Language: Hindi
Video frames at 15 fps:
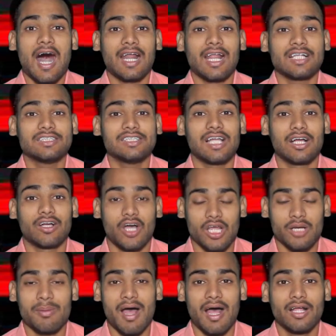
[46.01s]
आरा जिला
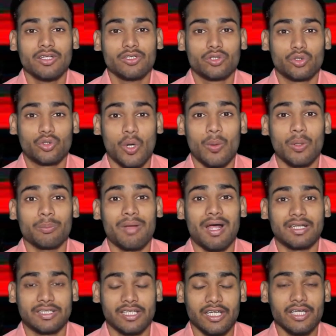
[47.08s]
घर बा तो कौन
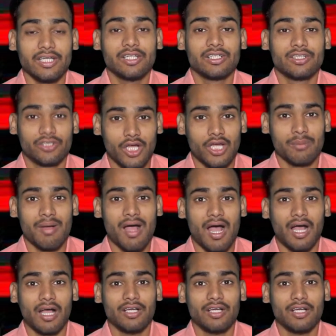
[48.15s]
बा बात के दरबा